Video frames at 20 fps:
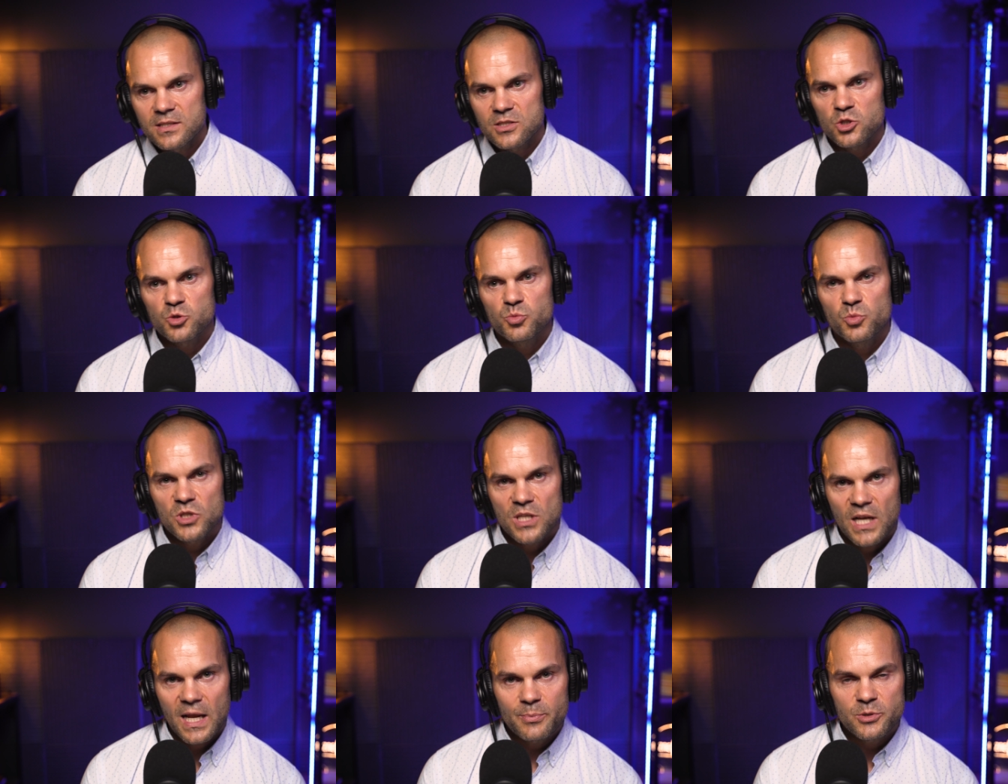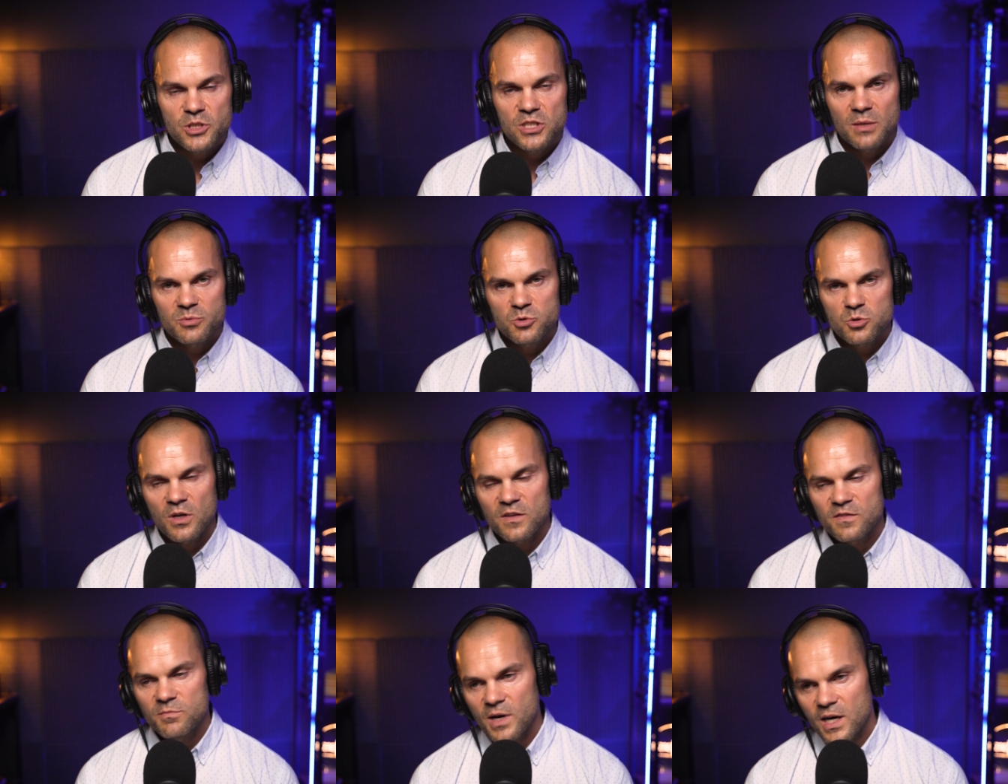chcesz być lepszy na
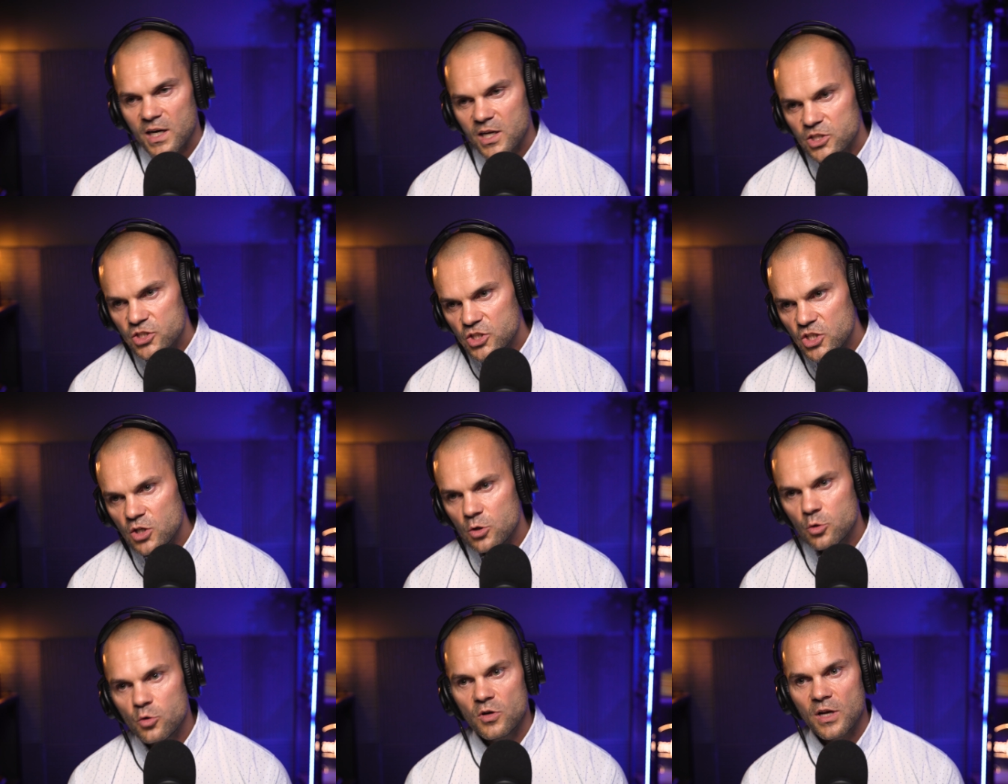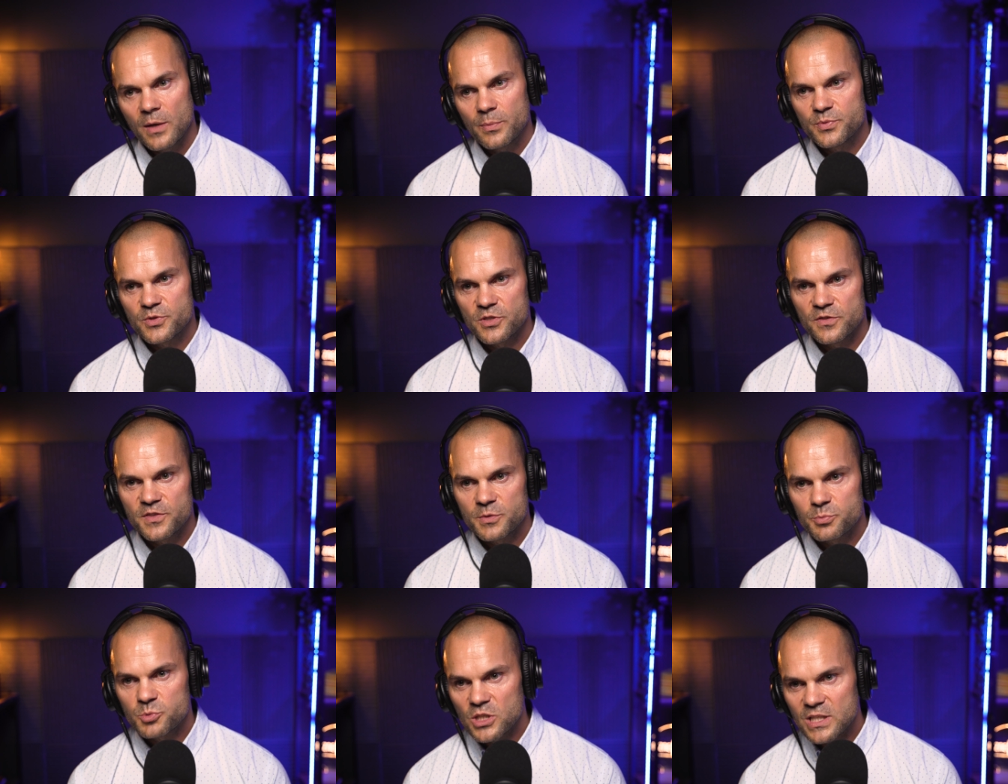przykład w marketingu, lepszy
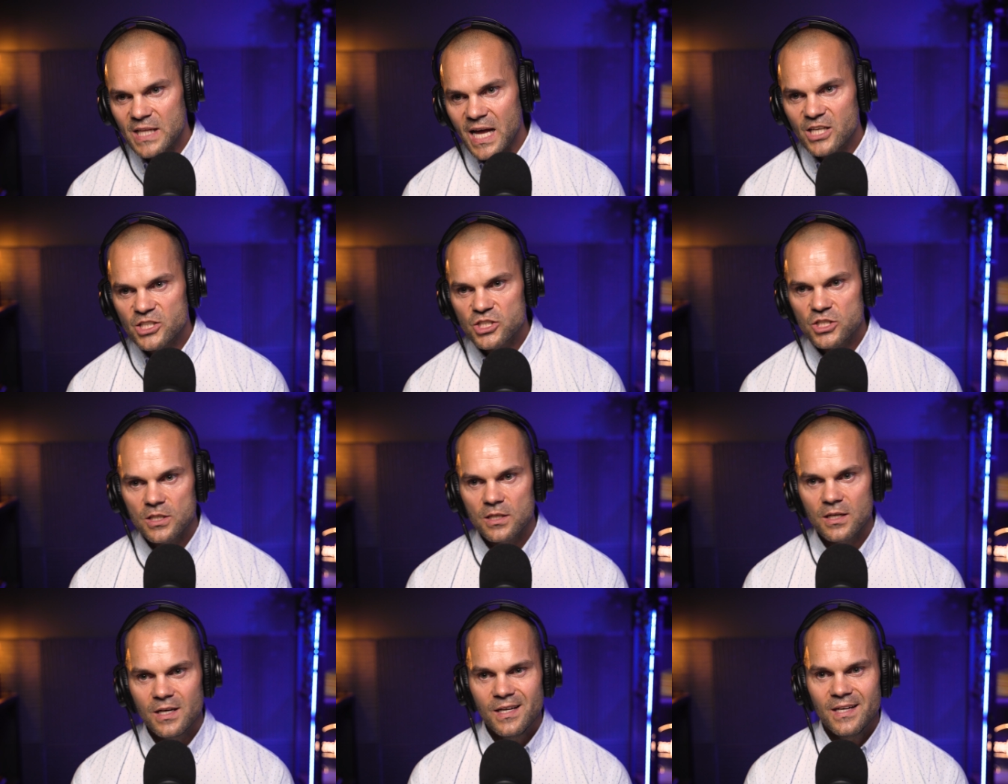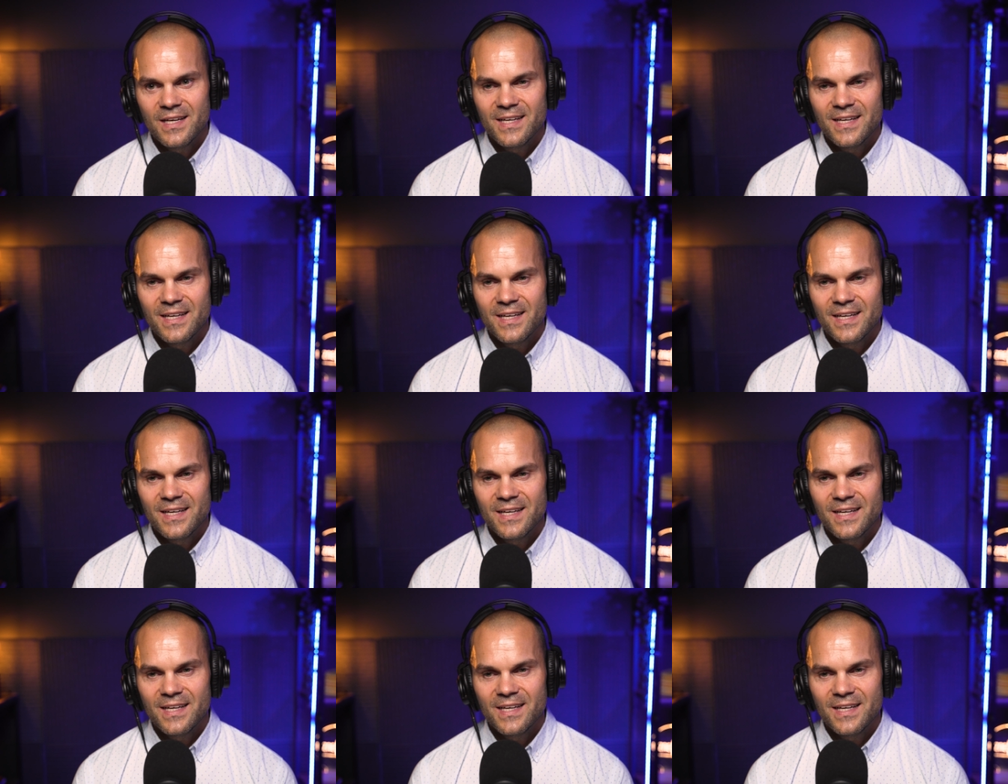w sprzedaży